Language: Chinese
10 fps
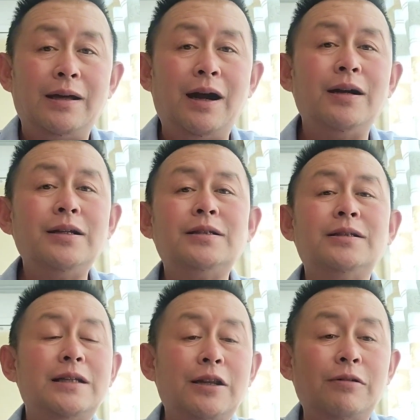二零一
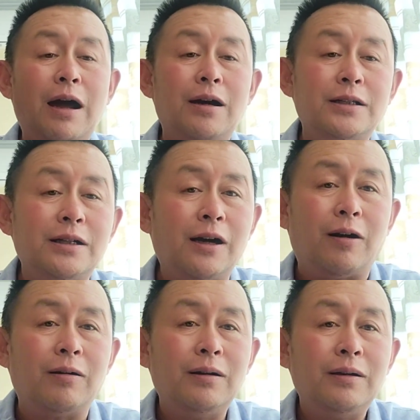四年六月二十七
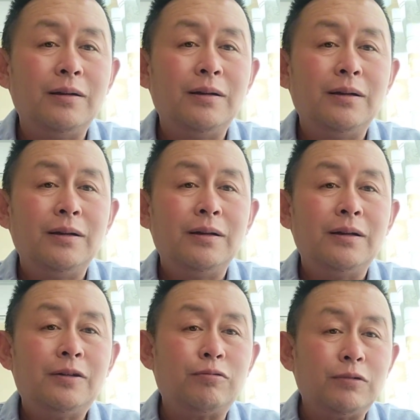号，
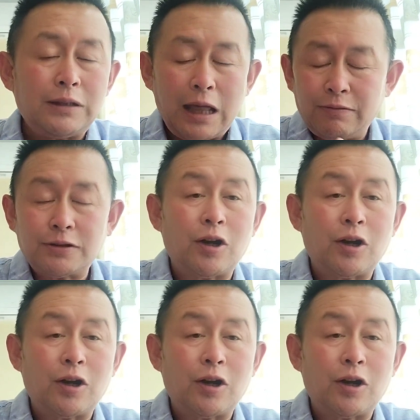主治大夫